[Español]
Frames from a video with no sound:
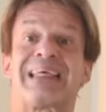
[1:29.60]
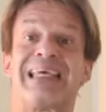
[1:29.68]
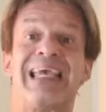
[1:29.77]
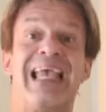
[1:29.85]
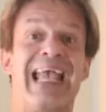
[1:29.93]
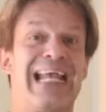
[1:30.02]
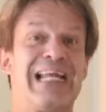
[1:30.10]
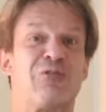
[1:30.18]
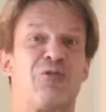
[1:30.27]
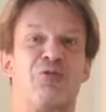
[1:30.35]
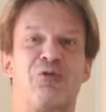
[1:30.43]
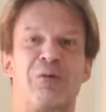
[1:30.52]
que
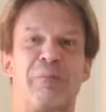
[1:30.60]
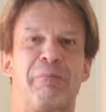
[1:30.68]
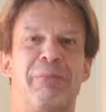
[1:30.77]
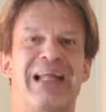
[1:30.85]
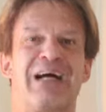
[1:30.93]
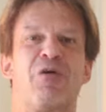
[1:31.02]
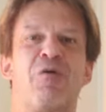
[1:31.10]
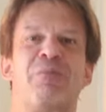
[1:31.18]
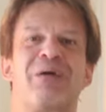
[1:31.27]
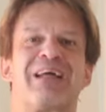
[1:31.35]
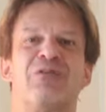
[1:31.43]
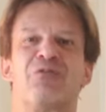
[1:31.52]
el color blanco
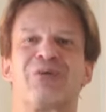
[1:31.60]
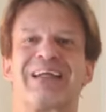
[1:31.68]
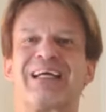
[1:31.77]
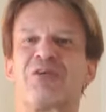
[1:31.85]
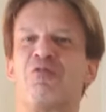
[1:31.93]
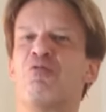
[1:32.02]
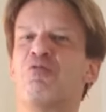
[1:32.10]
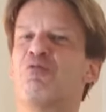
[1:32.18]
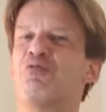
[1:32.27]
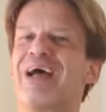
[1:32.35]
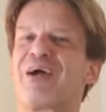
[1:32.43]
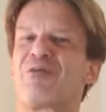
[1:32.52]
para lograr
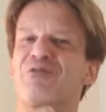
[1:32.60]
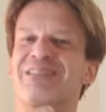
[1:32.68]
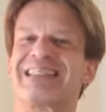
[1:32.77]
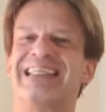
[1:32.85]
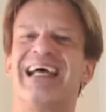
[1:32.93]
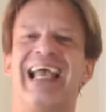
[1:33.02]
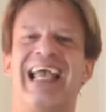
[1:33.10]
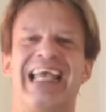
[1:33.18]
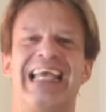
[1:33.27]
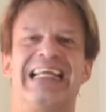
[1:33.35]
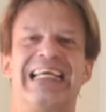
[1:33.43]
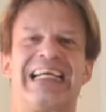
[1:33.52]
una cocina
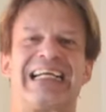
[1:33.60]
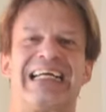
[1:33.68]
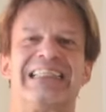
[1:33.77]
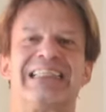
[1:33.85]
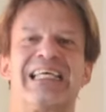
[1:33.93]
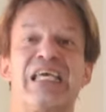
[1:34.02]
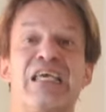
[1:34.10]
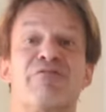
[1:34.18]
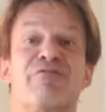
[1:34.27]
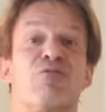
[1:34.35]
elegante y